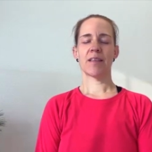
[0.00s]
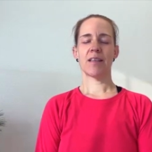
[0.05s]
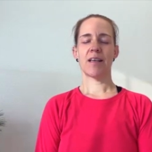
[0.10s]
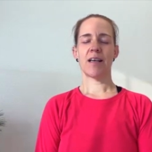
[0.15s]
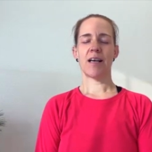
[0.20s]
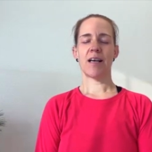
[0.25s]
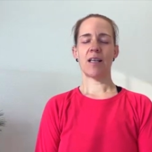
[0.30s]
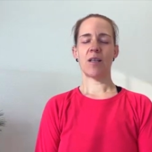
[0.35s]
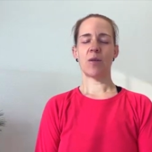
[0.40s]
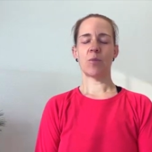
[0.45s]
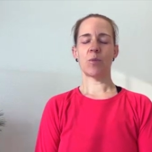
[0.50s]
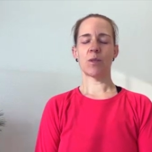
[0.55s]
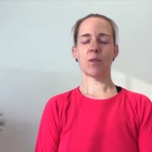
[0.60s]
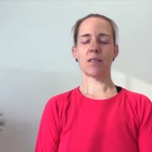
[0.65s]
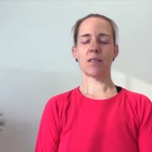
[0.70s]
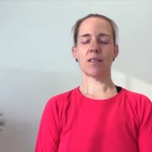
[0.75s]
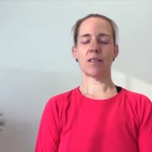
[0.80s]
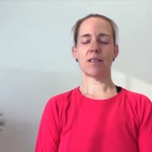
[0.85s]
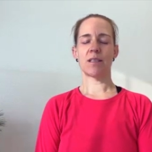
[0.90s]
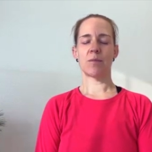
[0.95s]
alle
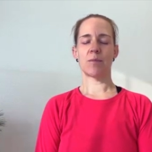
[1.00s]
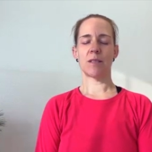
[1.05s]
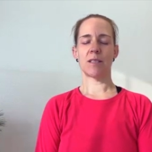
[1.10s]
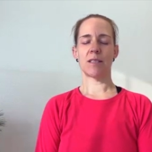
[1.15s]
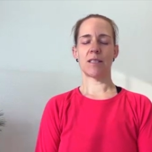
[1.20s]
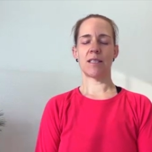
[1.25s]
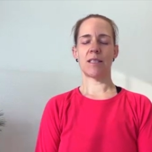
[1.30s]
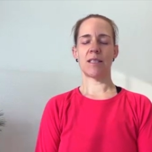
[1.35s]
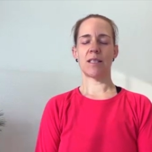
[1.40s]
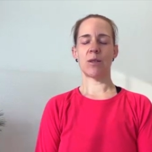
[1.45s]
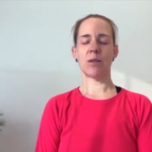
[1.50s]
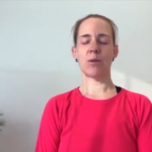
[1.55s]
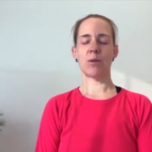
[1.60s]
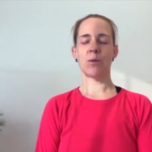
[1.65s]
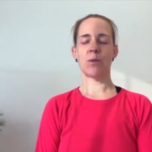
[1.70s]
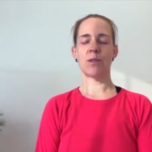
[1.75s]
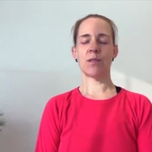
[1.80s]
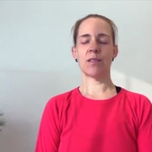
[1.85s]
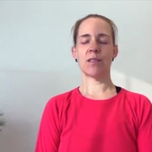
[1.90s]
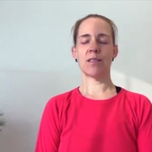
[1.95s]
Muskeln im Gesicht
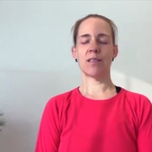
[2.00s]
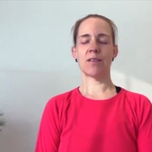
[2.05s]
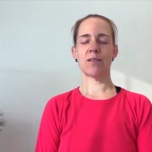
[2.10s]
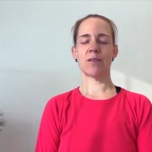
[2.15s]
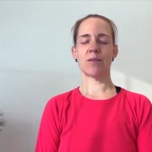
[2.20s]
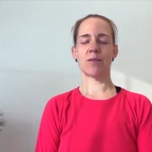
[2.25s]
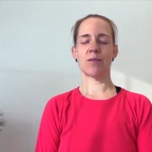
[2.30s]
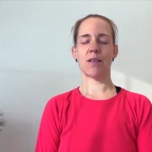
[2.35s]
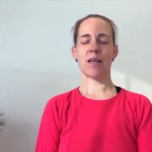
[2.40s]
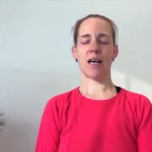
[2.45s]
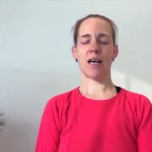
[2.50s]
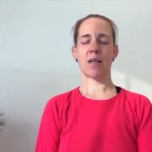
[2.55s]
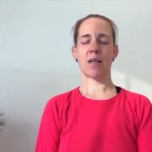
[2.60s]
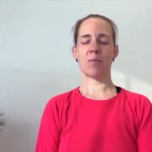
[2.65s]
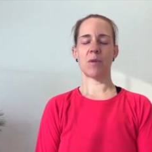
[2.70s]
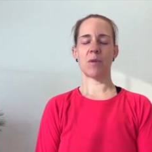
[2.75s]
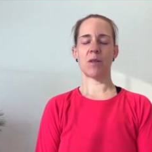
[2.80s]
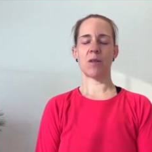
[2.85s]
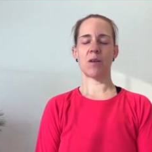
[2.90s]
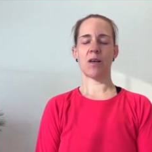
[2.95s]
löst und wir
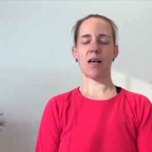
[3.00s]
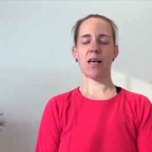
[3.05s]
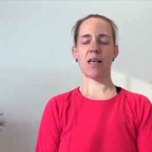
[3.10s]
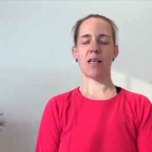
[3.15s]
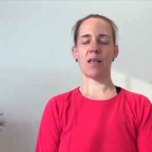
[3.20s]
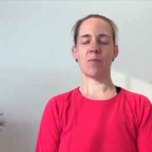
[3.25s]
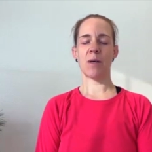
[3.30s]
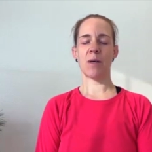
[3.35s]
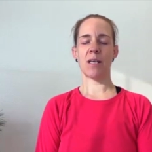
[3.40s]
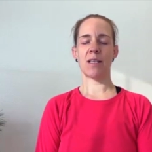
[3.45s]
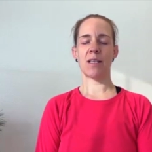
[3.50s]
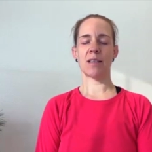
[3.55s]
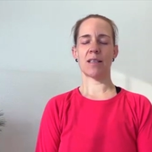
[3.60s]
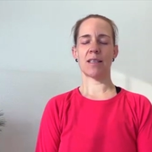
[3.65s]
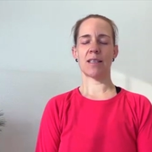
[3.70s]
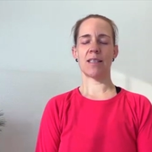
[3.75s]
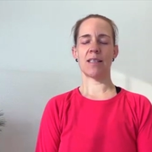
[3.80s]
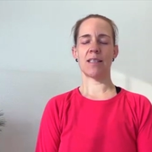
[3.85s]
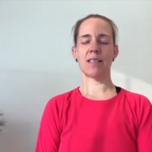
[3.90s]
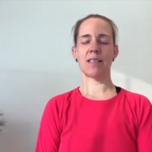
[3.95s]
atmen noch einmal
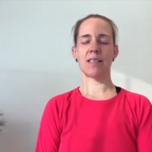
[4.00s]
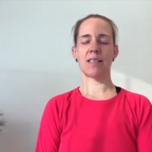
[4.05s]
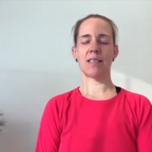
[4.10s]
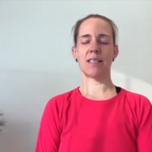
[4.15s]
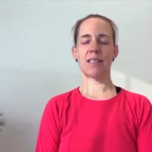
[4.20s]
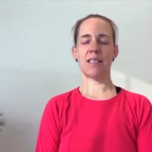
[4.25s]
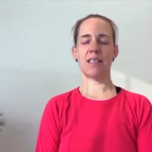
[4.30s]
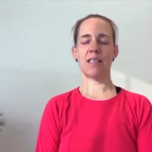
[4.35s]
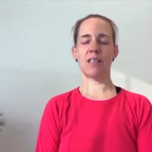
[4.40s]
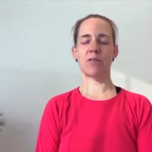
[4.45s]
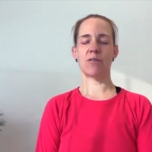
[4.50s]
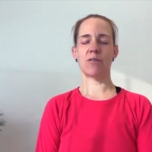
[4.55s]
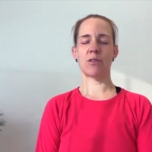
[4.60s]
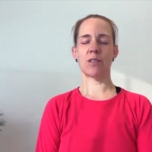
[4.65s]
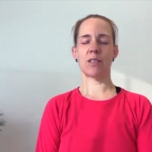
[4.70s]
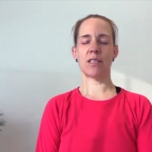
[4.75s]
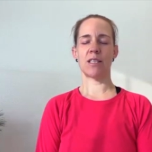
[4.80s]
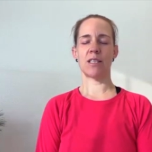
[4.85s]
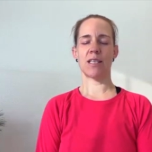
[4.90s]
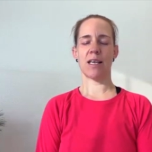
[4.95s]
richtig tief
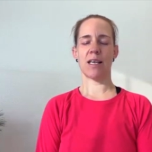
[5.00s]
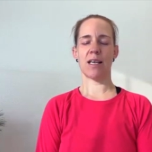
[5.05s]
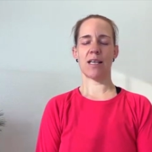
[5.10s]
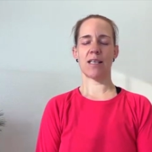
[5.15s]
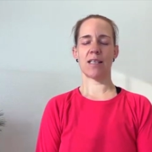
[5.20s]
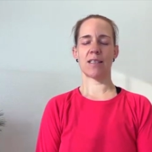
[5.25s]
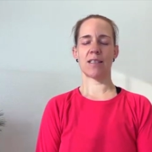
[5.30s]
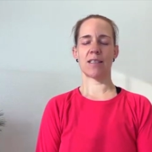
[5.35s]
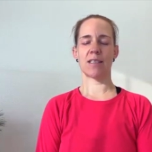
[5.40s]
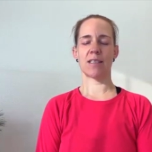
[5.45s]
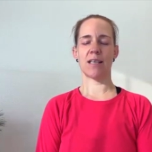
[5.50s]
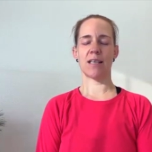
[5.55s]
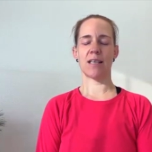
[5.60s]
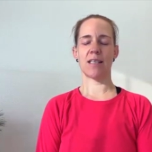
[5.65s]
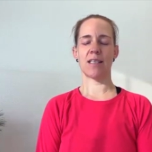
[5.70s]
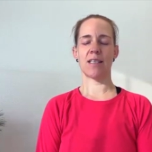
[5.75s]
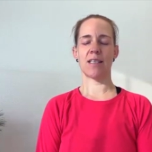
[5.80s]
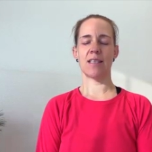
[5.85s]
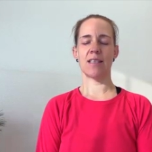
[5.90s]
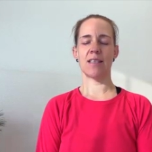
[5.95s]
durch die Nase
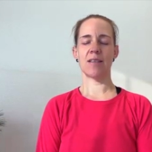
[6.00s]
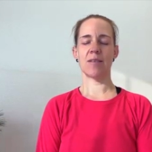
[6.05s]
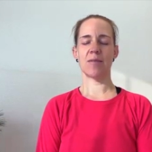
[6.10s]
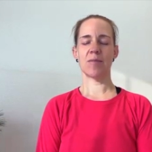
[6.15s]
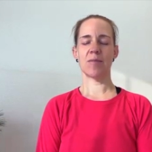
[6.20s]
ein